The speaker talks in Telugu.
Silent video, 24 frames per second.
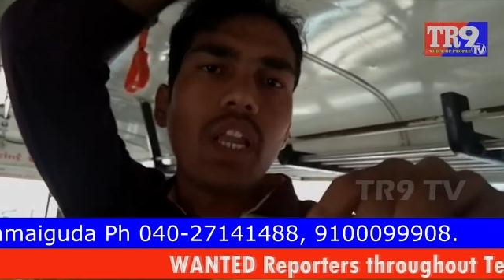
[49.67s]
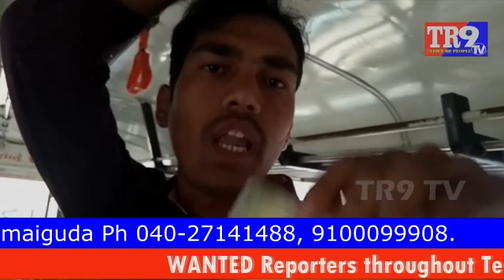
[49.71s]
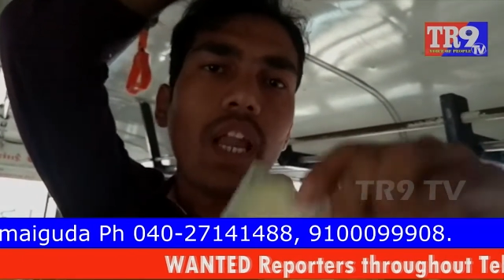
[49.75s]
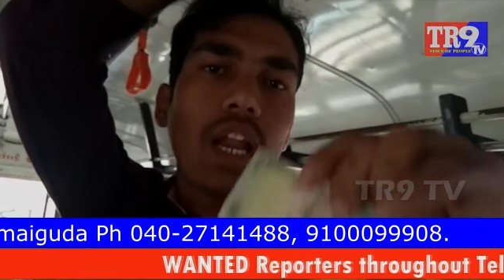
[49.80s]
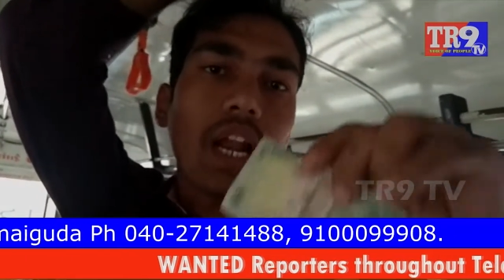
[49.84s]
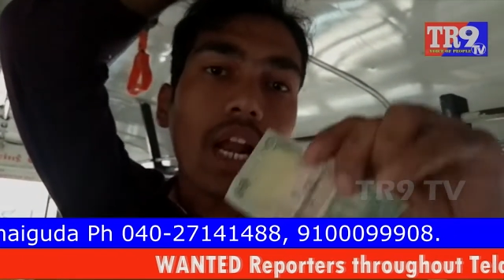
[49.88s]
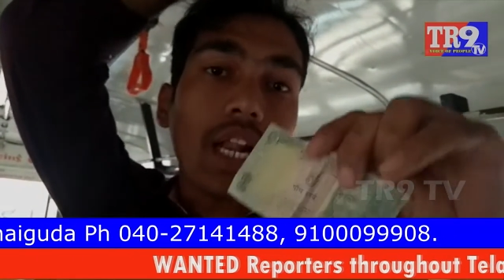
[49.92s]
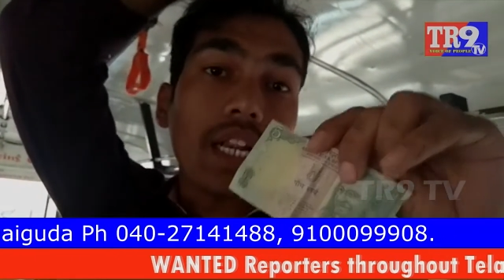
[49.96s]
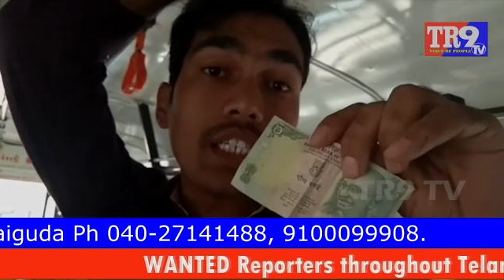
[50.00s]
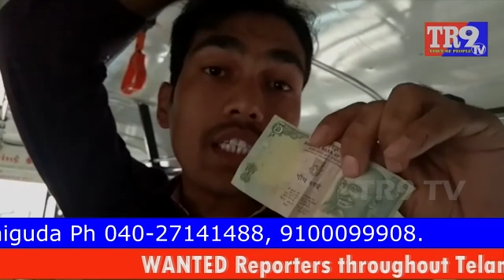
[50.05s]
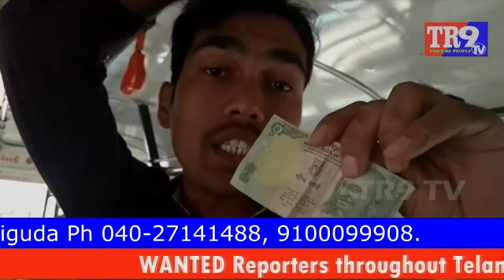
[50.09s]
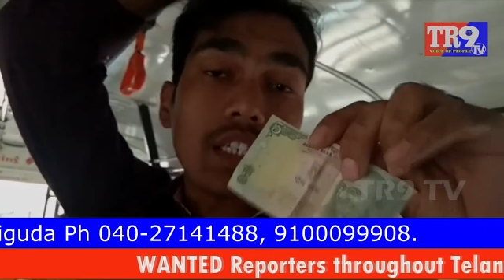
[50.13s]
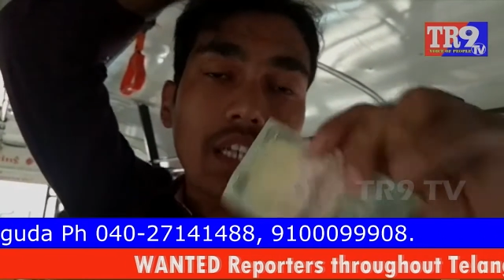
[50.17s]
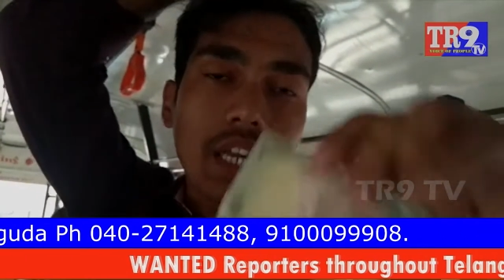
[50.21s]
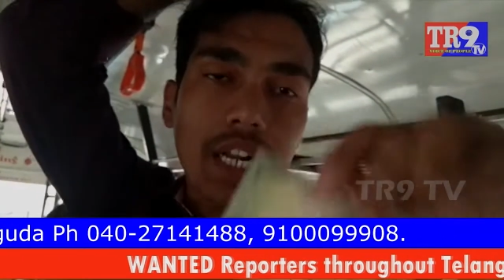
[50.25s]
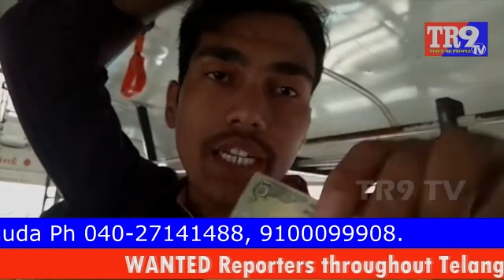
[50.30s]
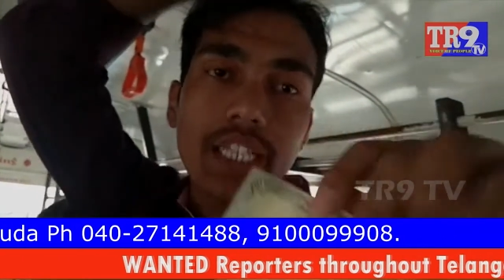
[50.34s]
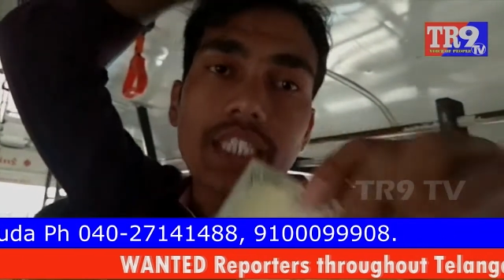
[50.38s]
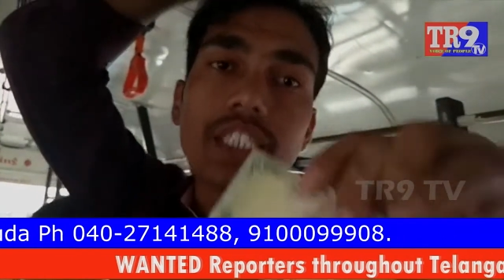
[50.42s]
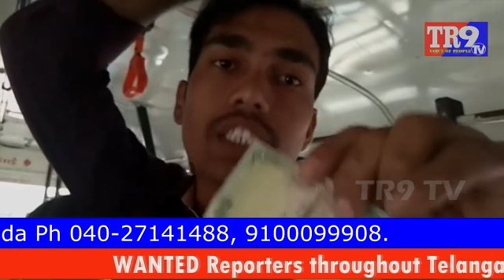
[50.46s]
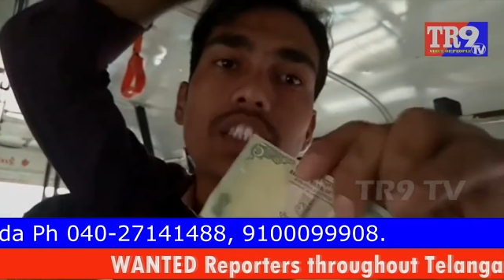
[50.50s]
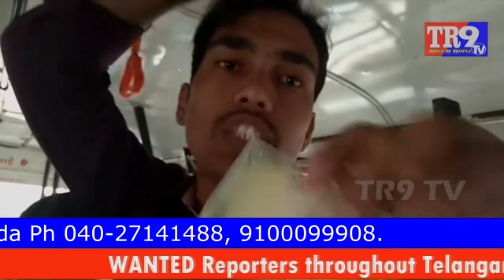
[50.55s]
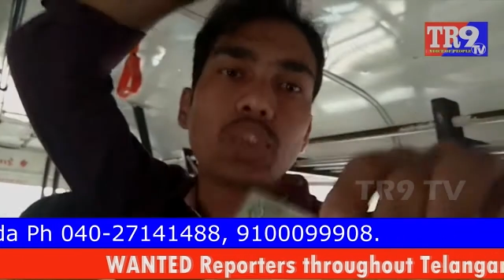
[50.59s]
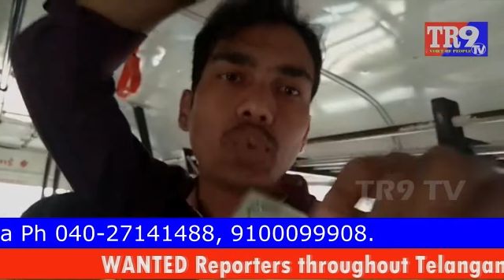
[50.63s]
కన్నడ
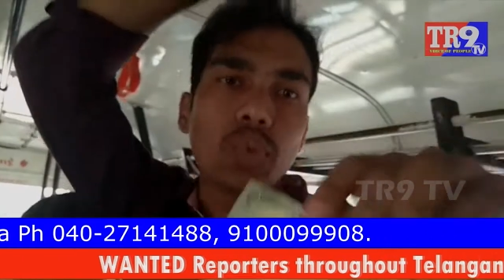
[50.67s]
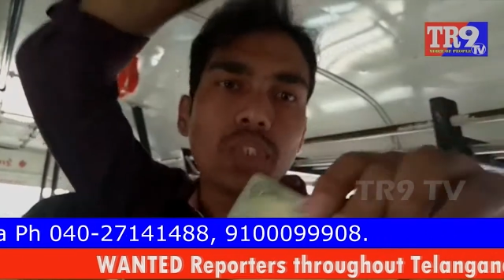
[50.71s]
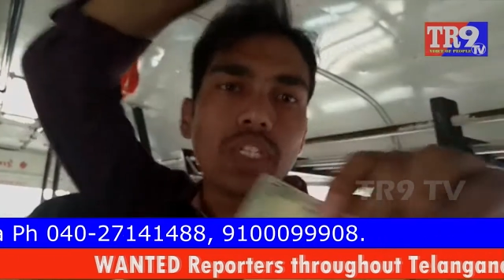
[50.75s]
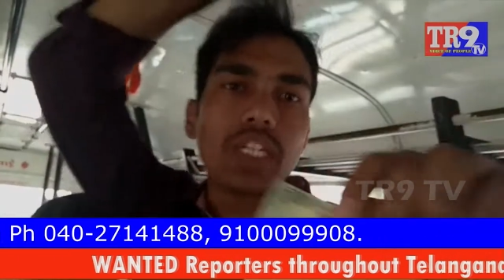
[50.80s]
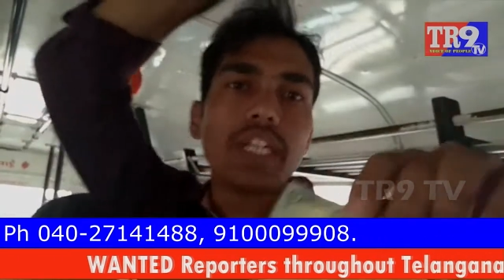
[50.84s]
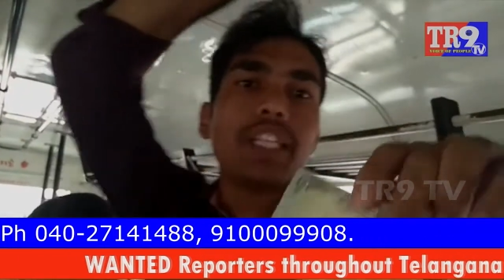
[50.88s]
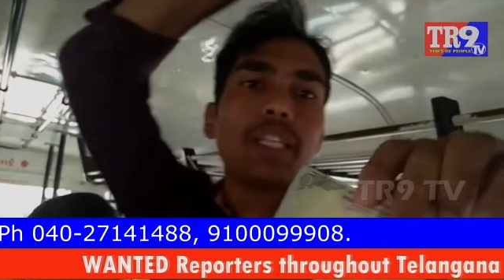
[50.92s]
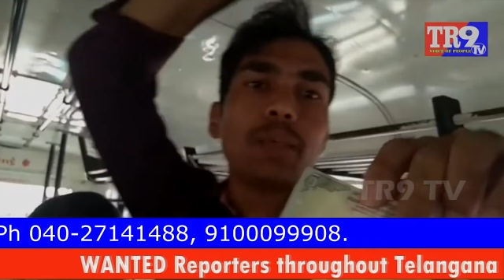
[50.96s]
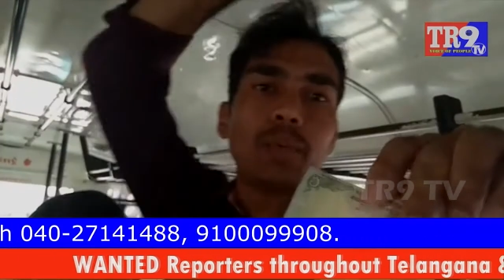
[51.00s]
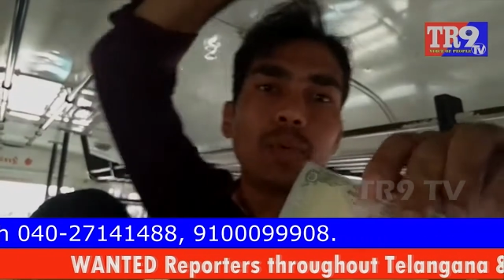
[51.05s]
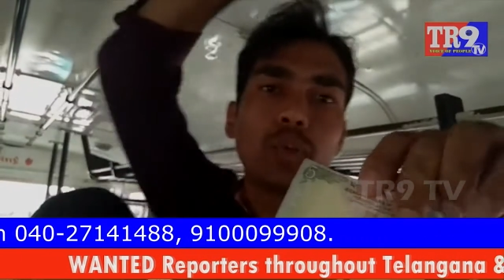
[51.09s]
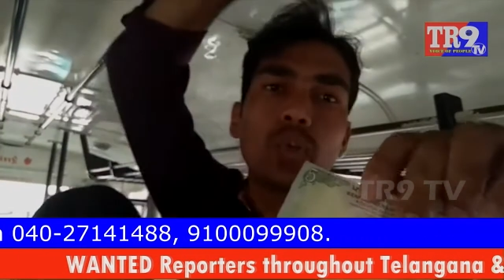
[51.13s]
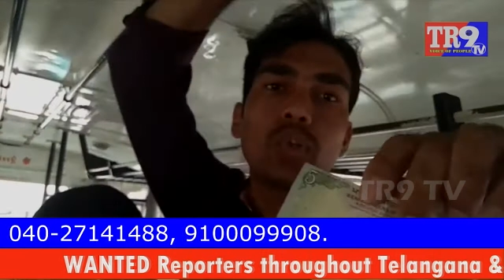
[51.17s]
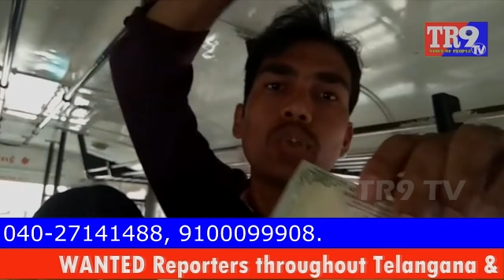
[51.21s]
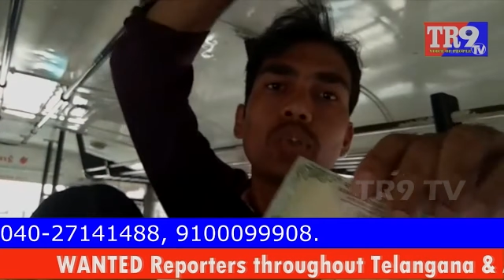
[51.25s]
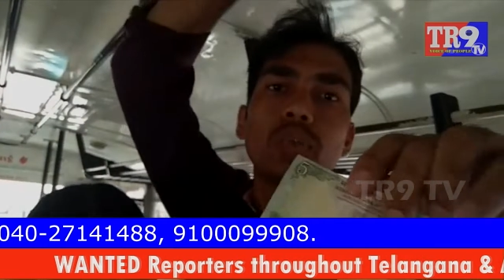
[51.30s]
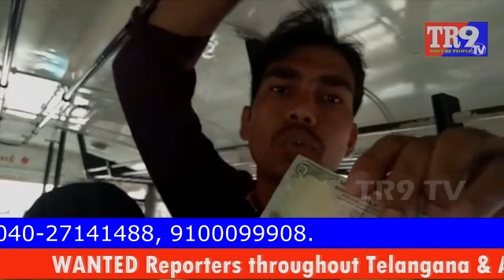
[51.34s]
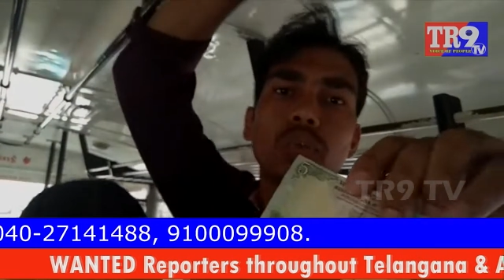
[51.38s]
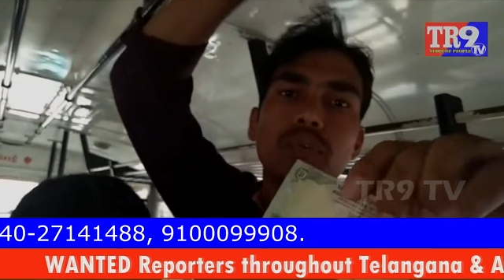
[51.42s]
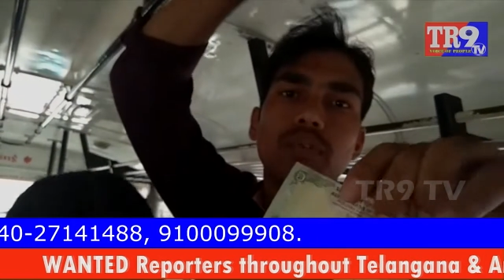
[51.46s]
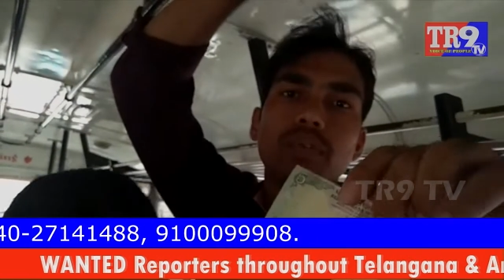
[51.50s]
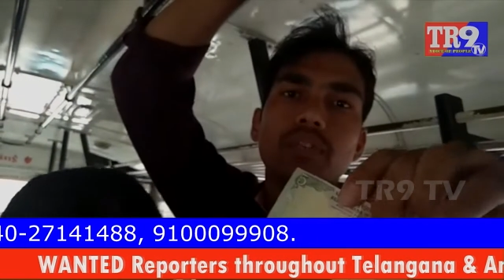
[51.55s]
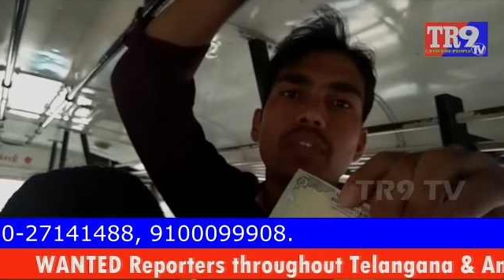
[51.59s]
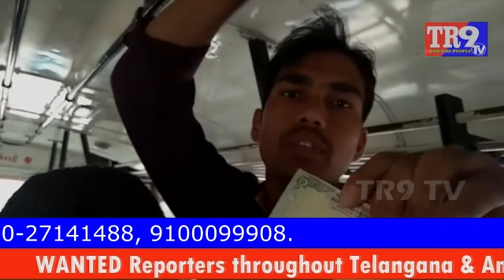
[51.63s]
కండక్టర్ తీసుకుంటలేడు ఈ నోటు